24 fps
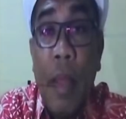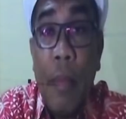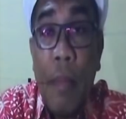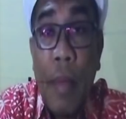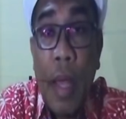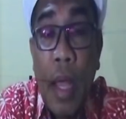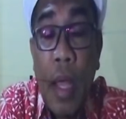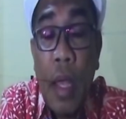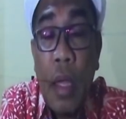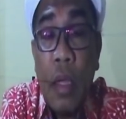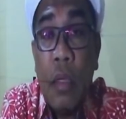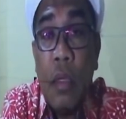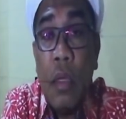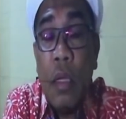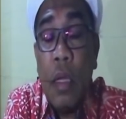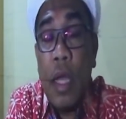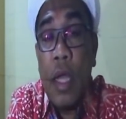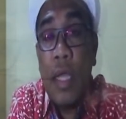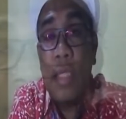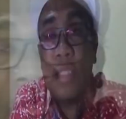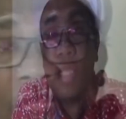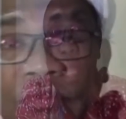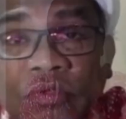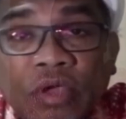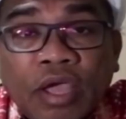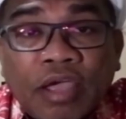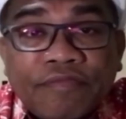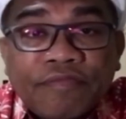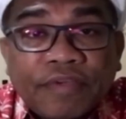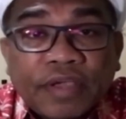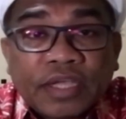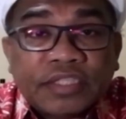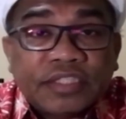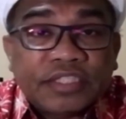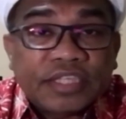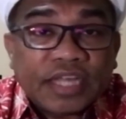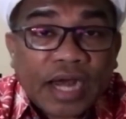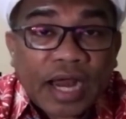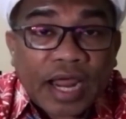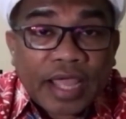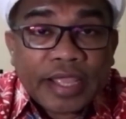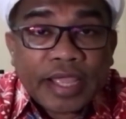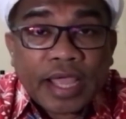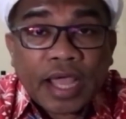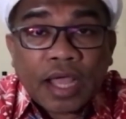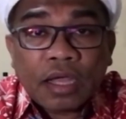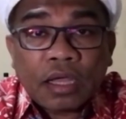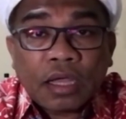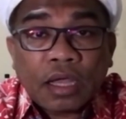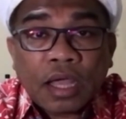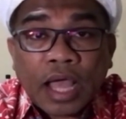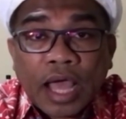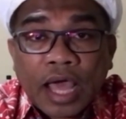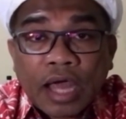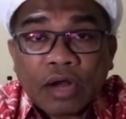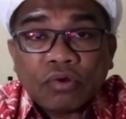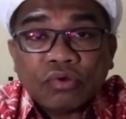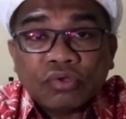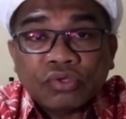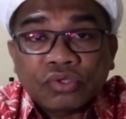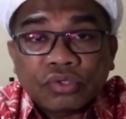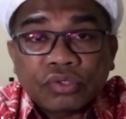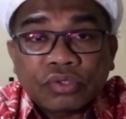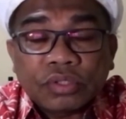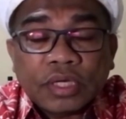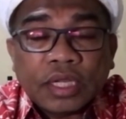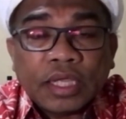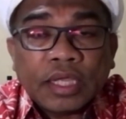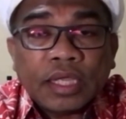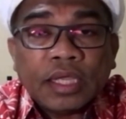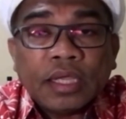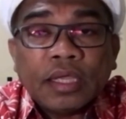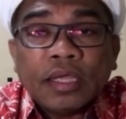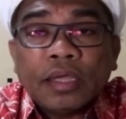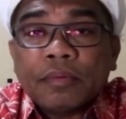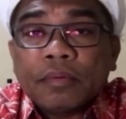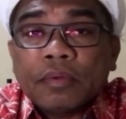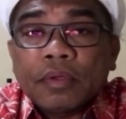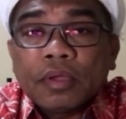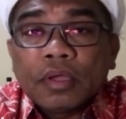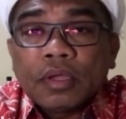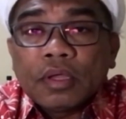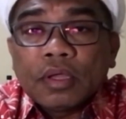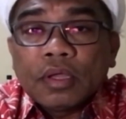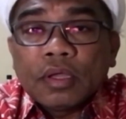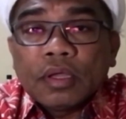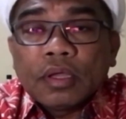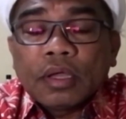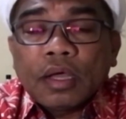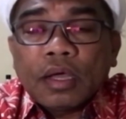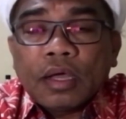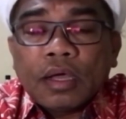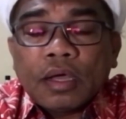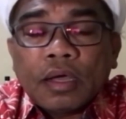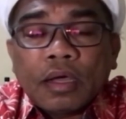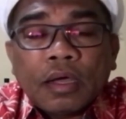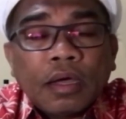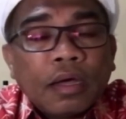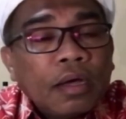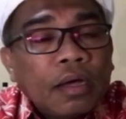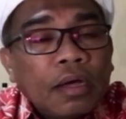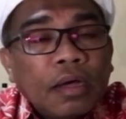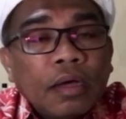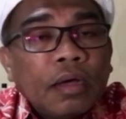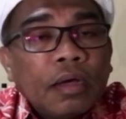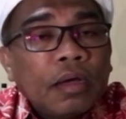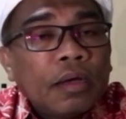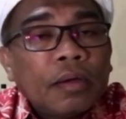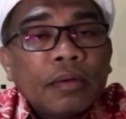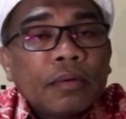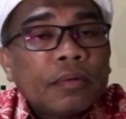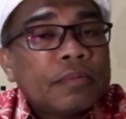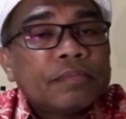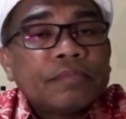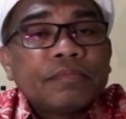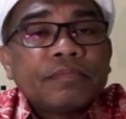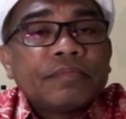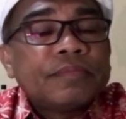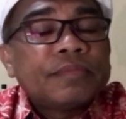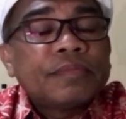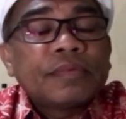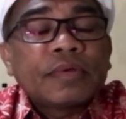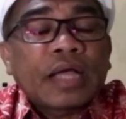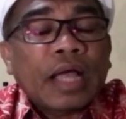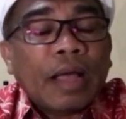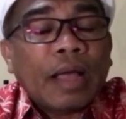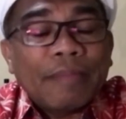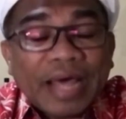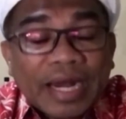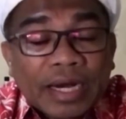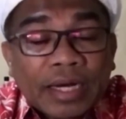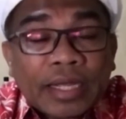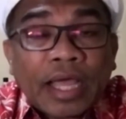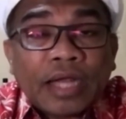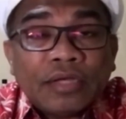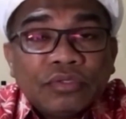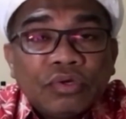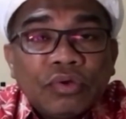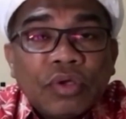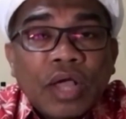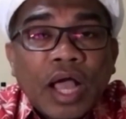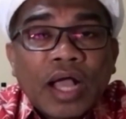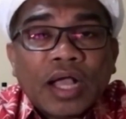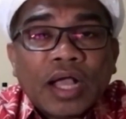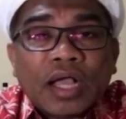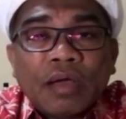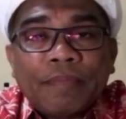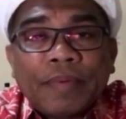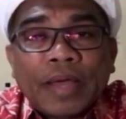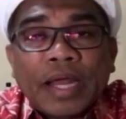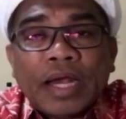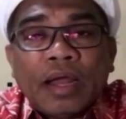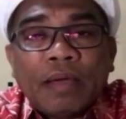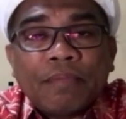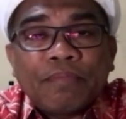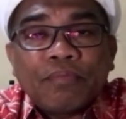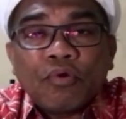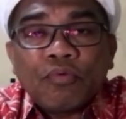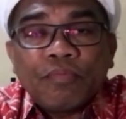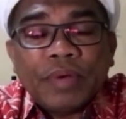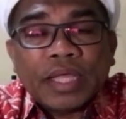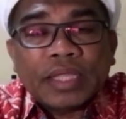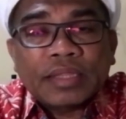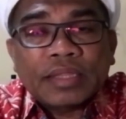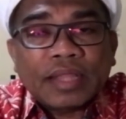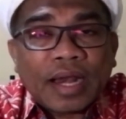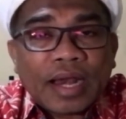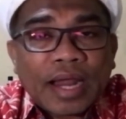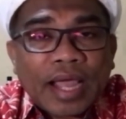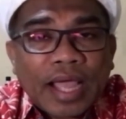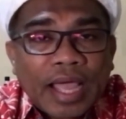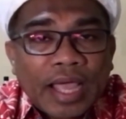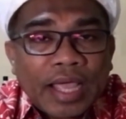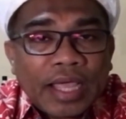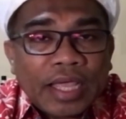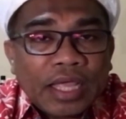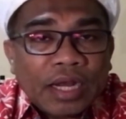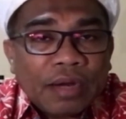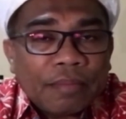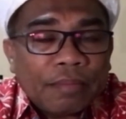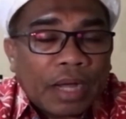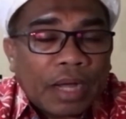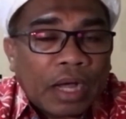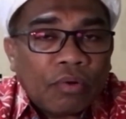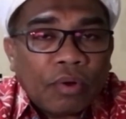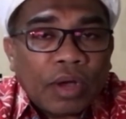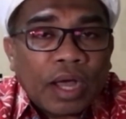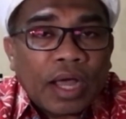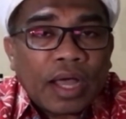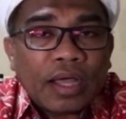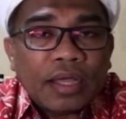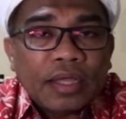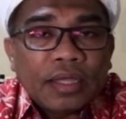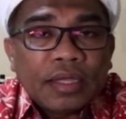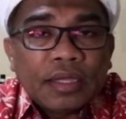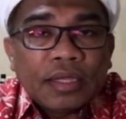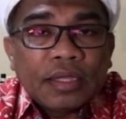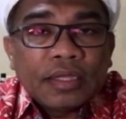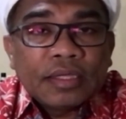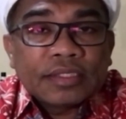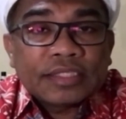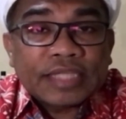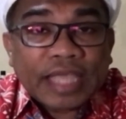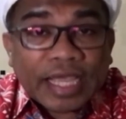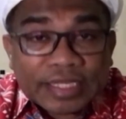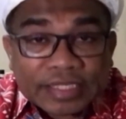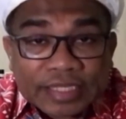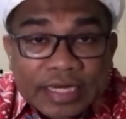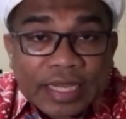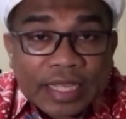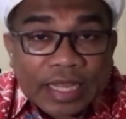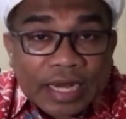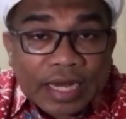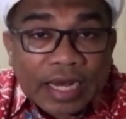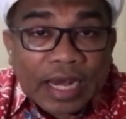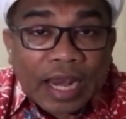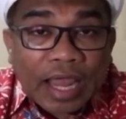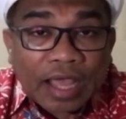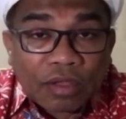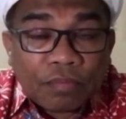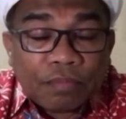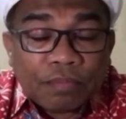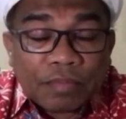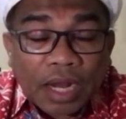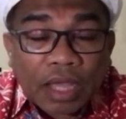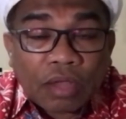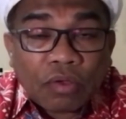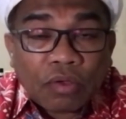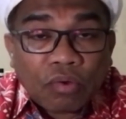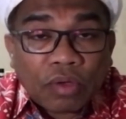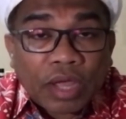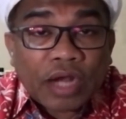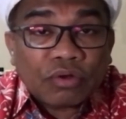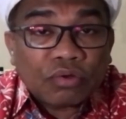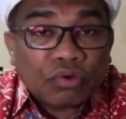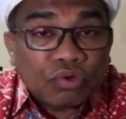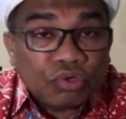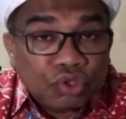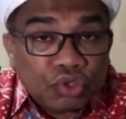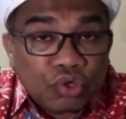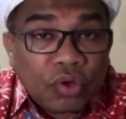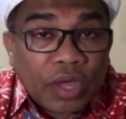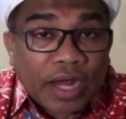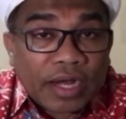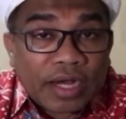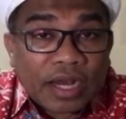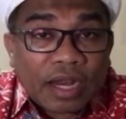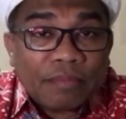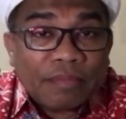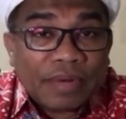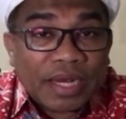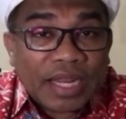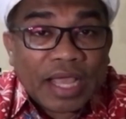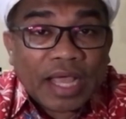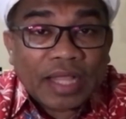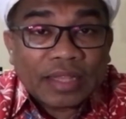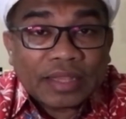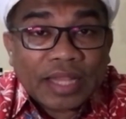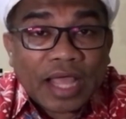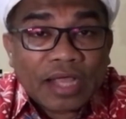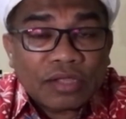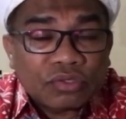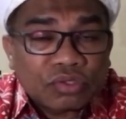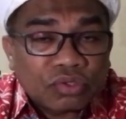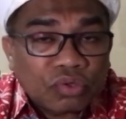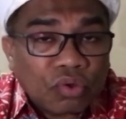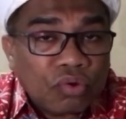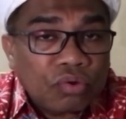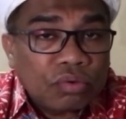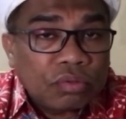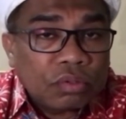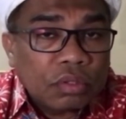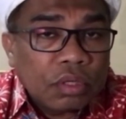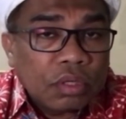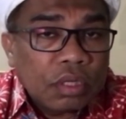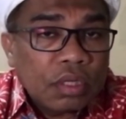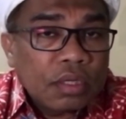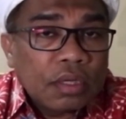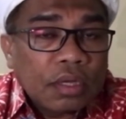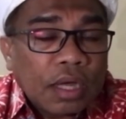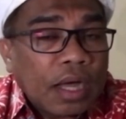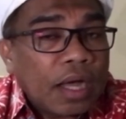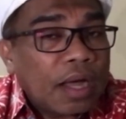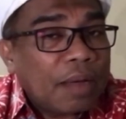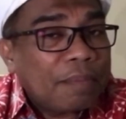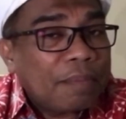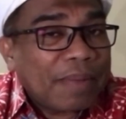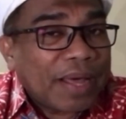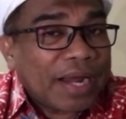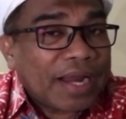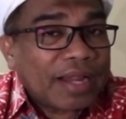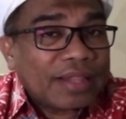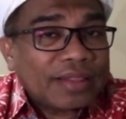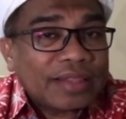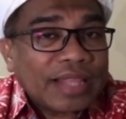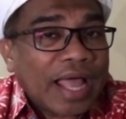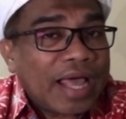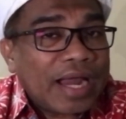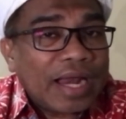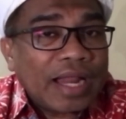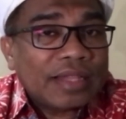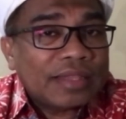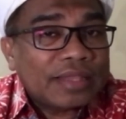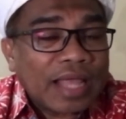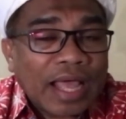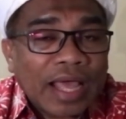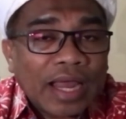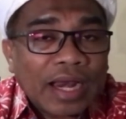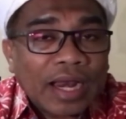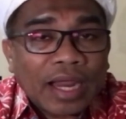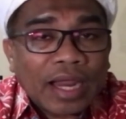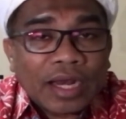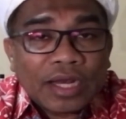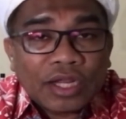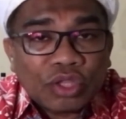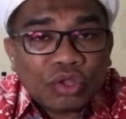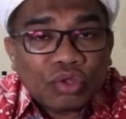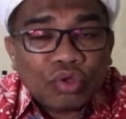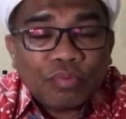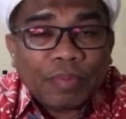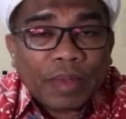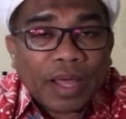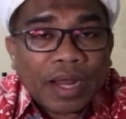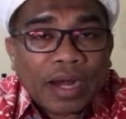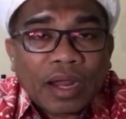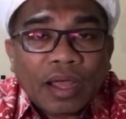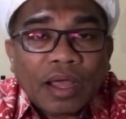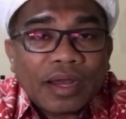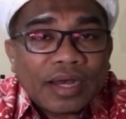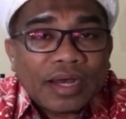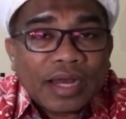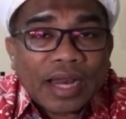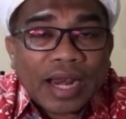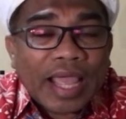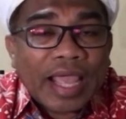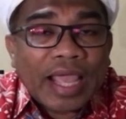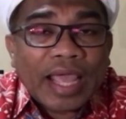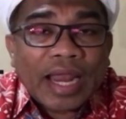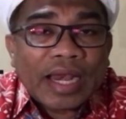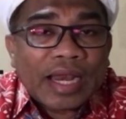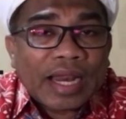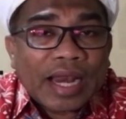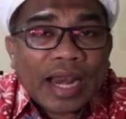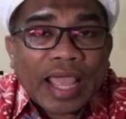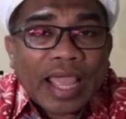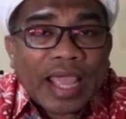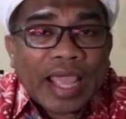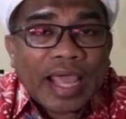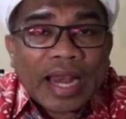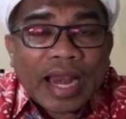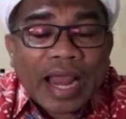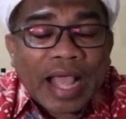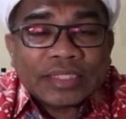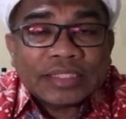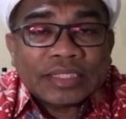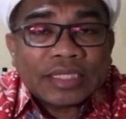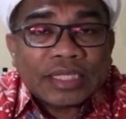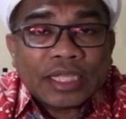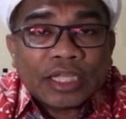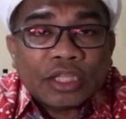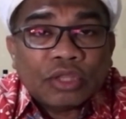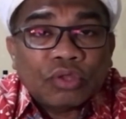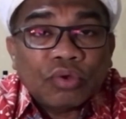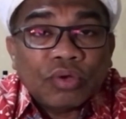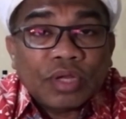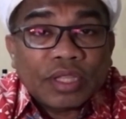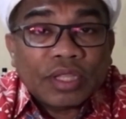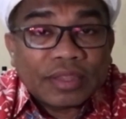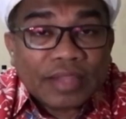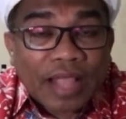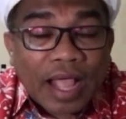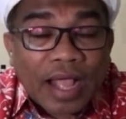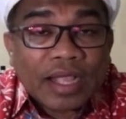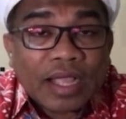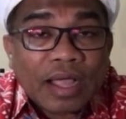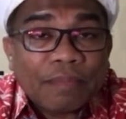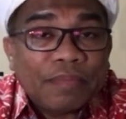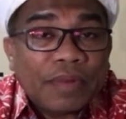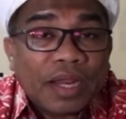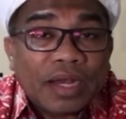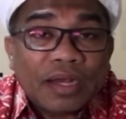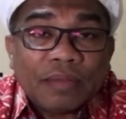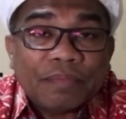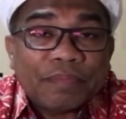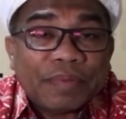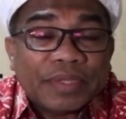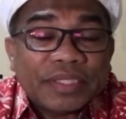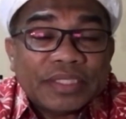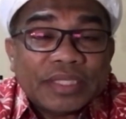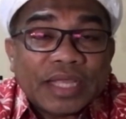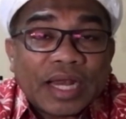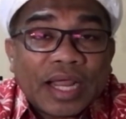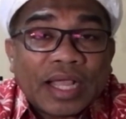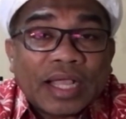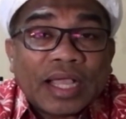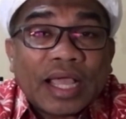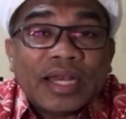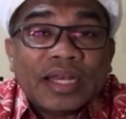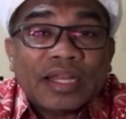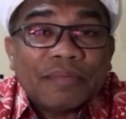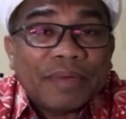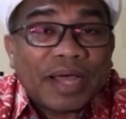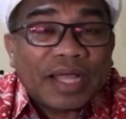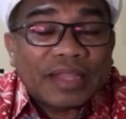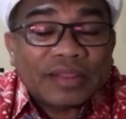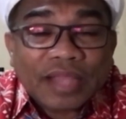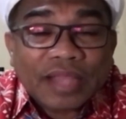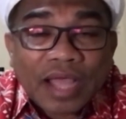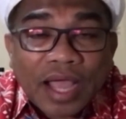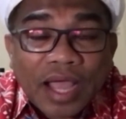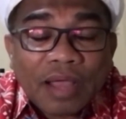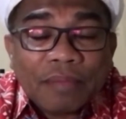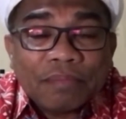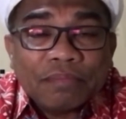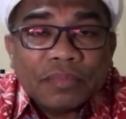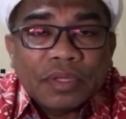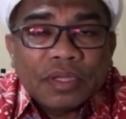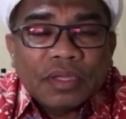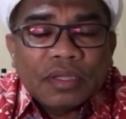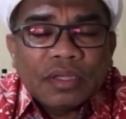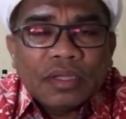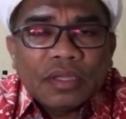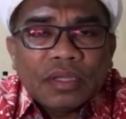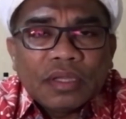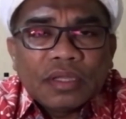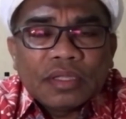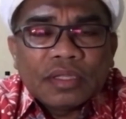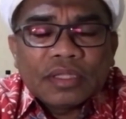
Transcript: memang eh, salah satu efek jerah yang harus dikabarkan eh, juga kepada publik tanah air bahwa saya sendiri melakukan kunjungan dan melihat langsung Eh, para tahanan-tahanan itu, para nelayan-nelayan asing itu ditangkap dan dipenjarakan di Batam.